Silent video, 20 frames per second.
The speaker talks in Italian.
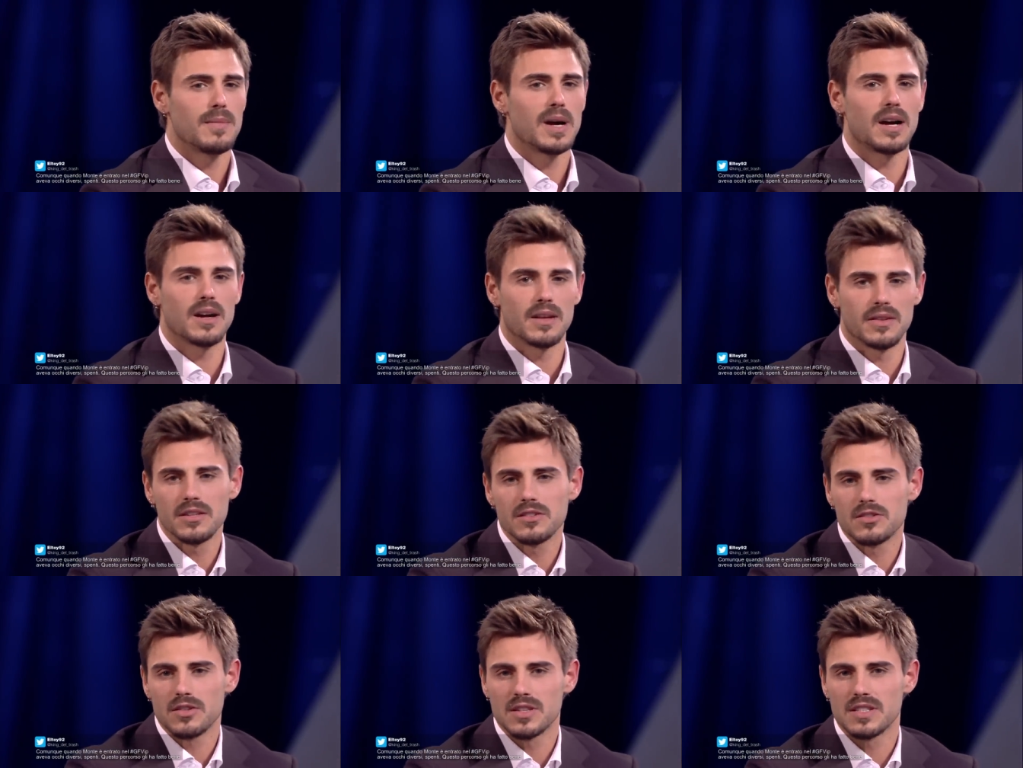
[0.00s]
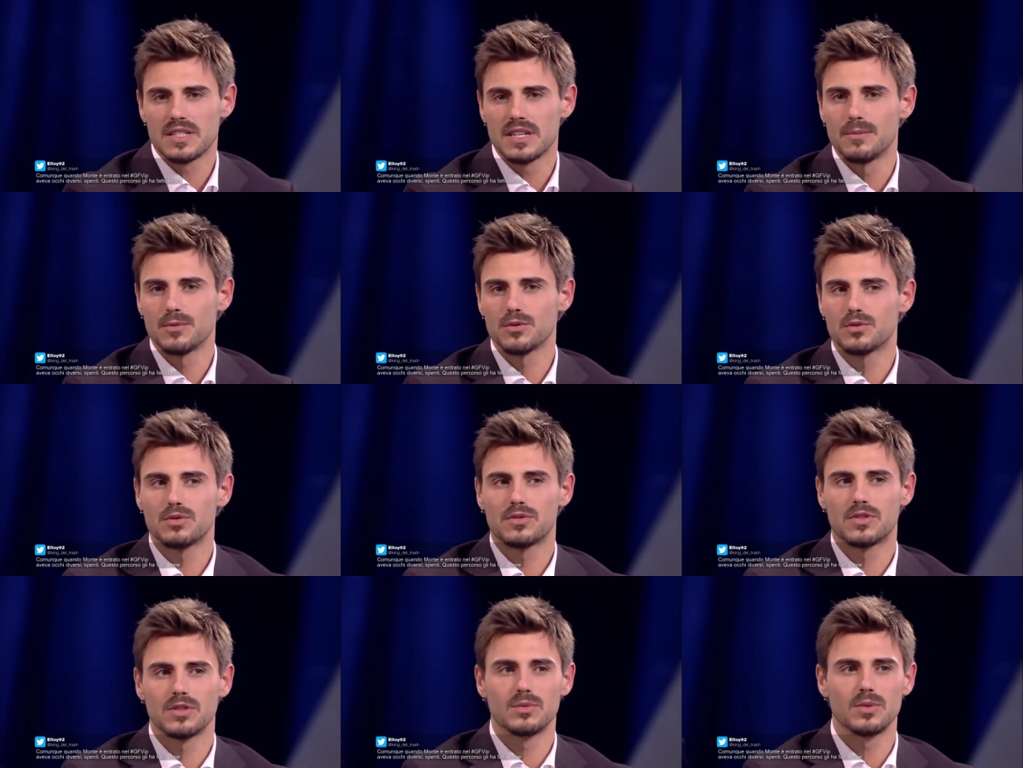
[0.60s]
Ma adesso che
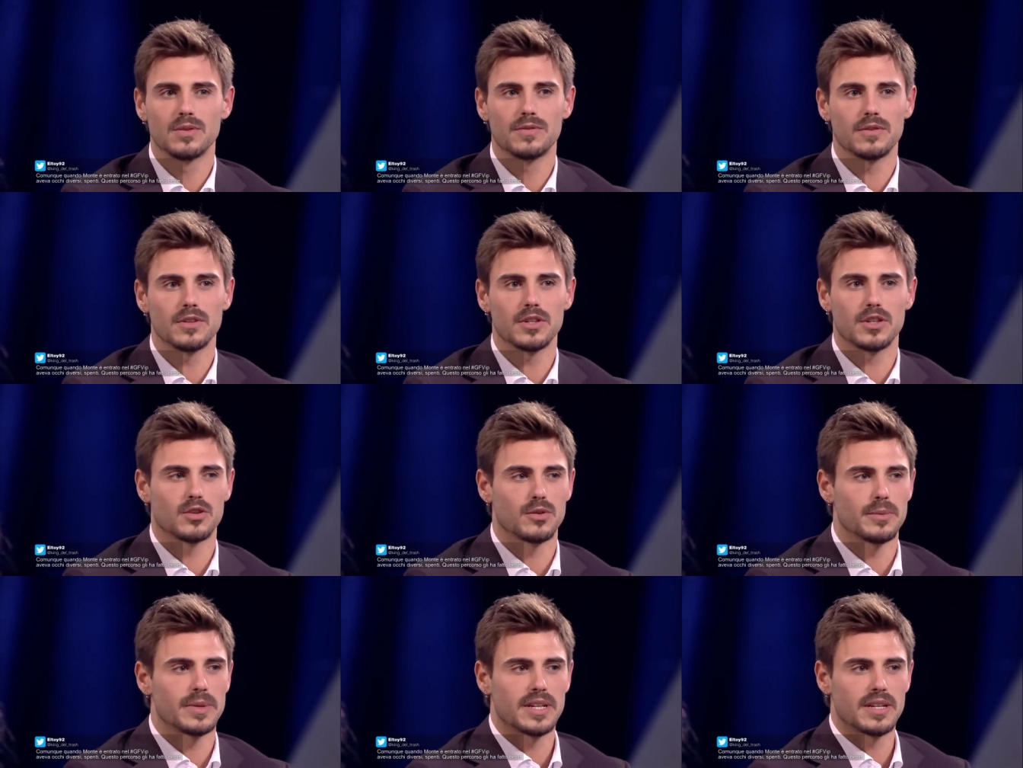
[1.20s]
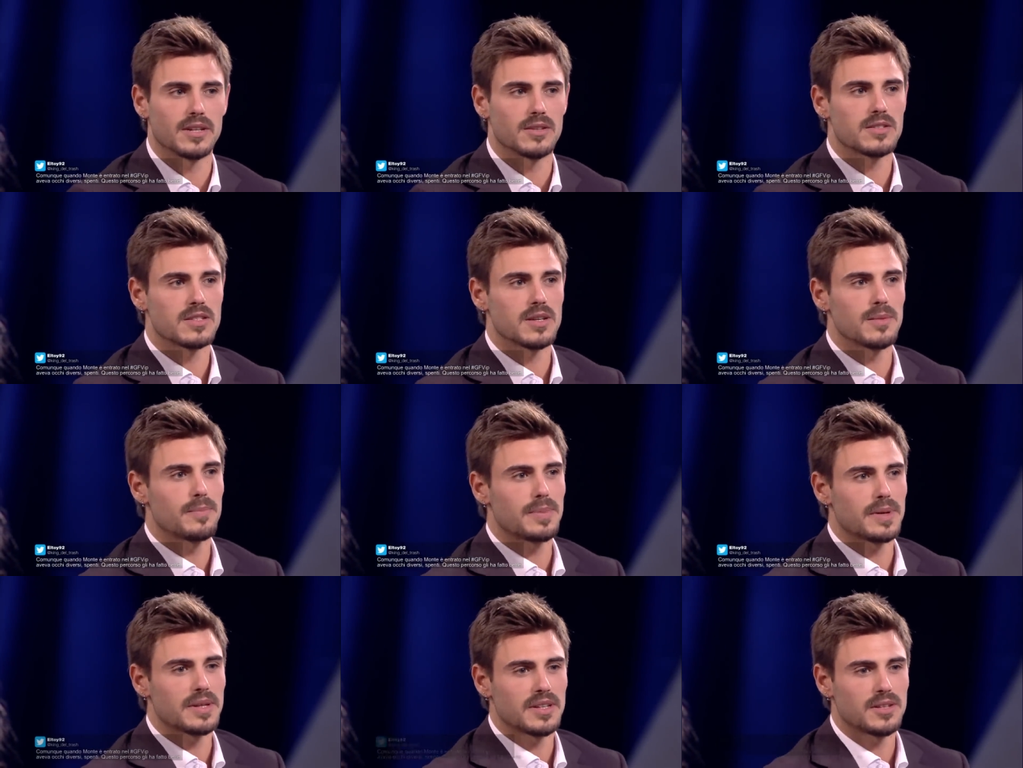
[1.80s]
siamo tutti e due fuori, come ho
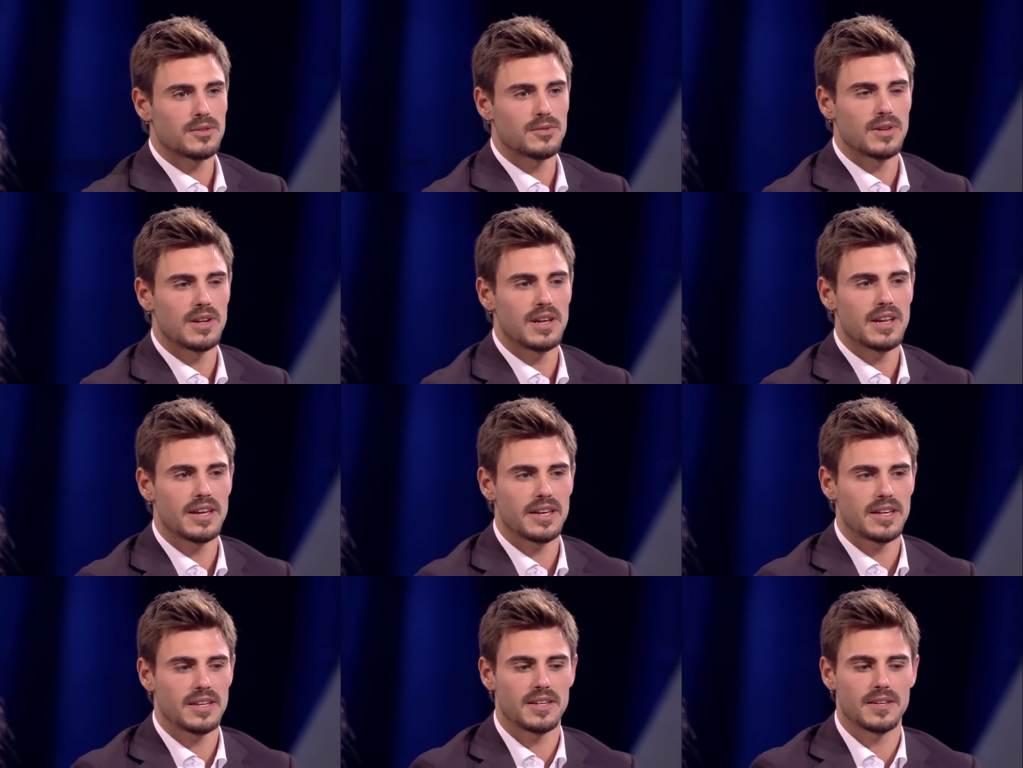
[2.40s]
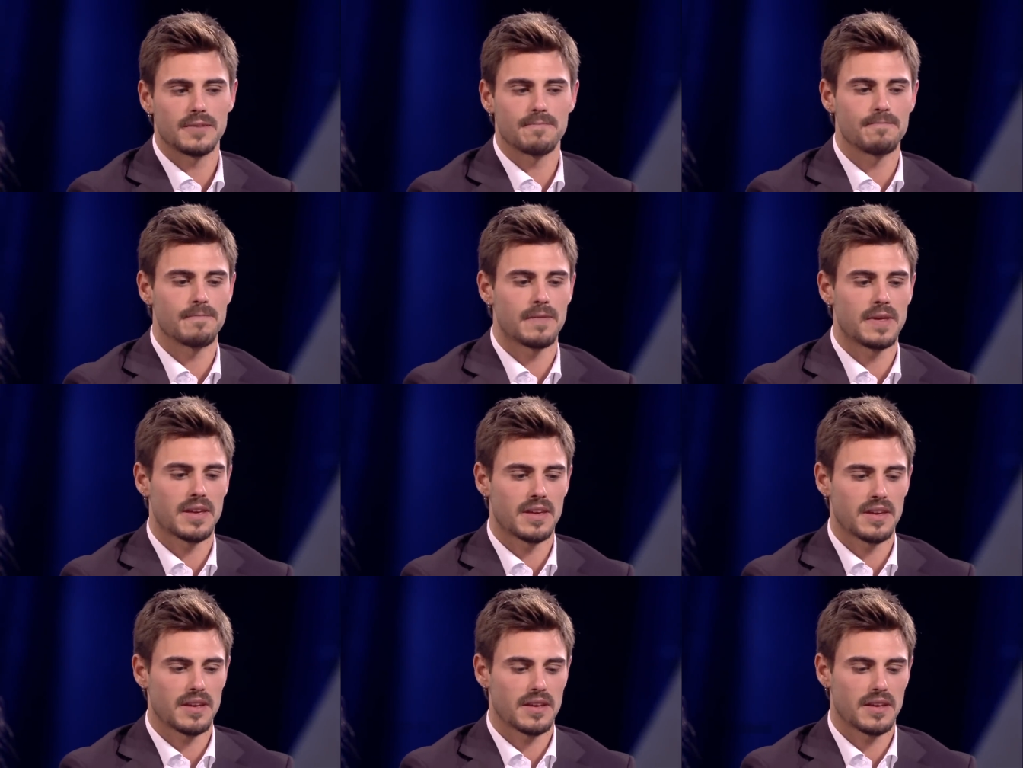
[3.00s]
sempre detto a lei,
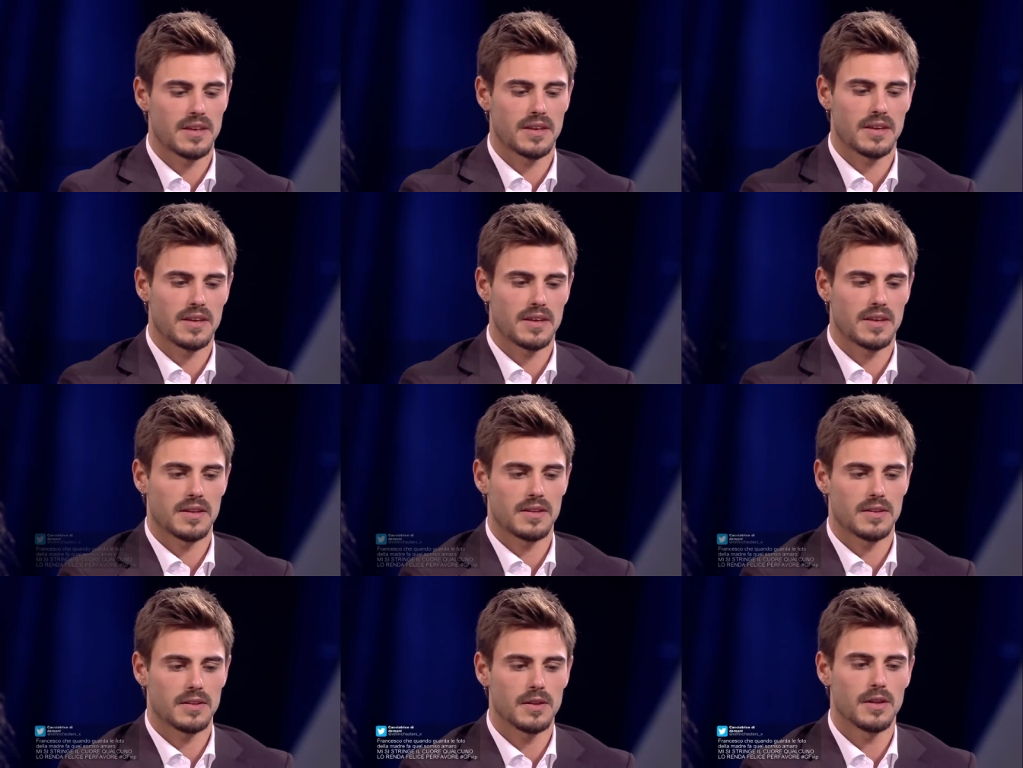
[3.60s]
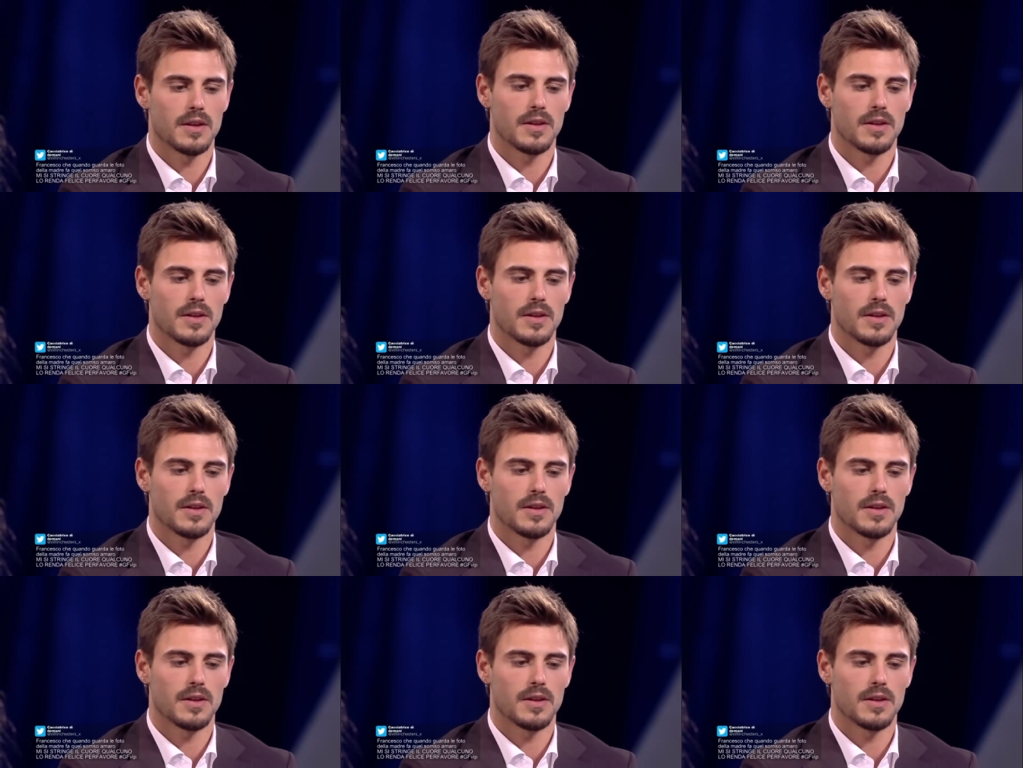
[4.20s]
eh,